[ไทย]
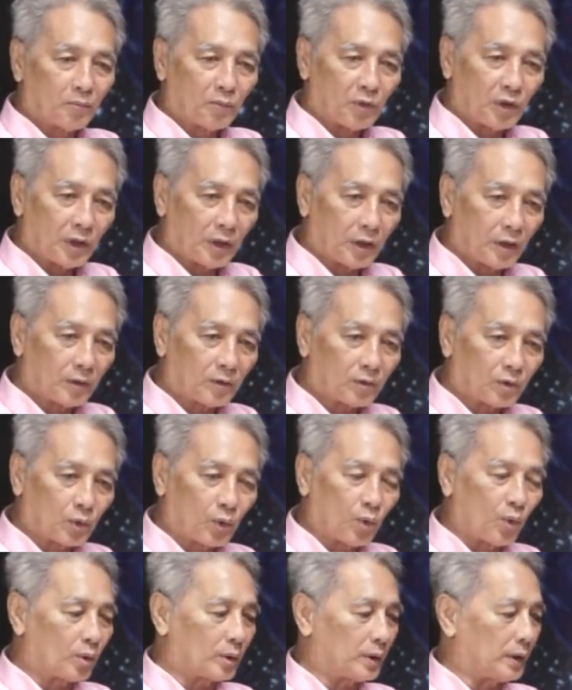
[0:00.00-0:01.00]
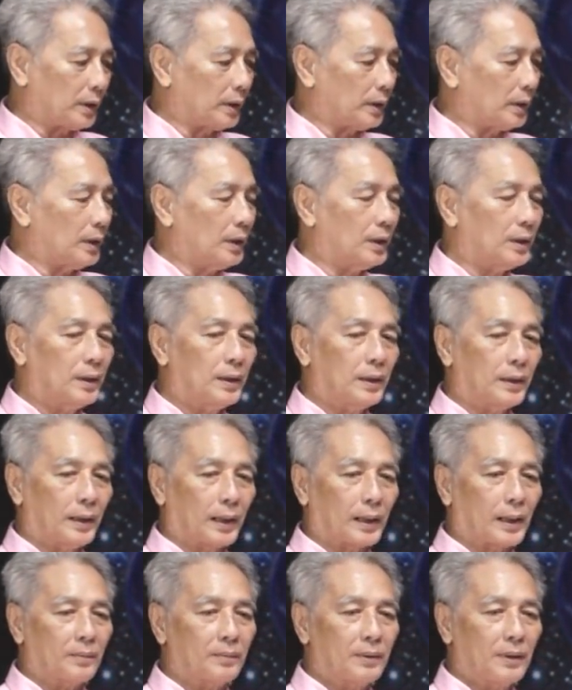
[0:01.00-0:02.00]
มีโชคดี
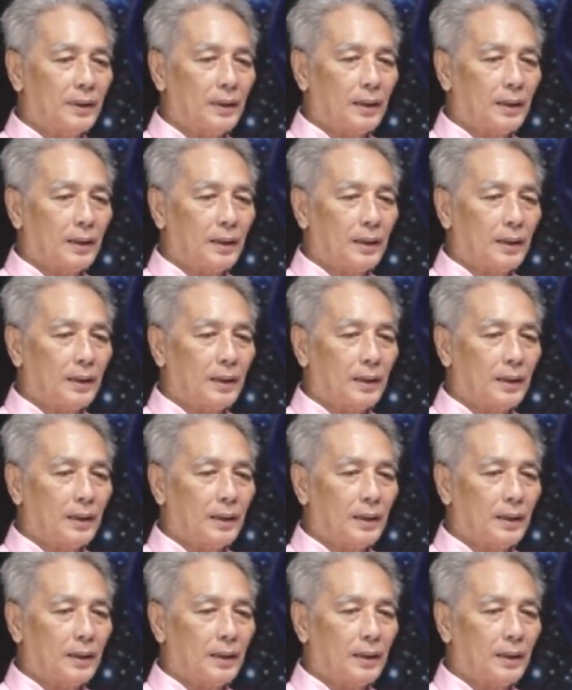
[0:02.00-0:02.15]
นะครับ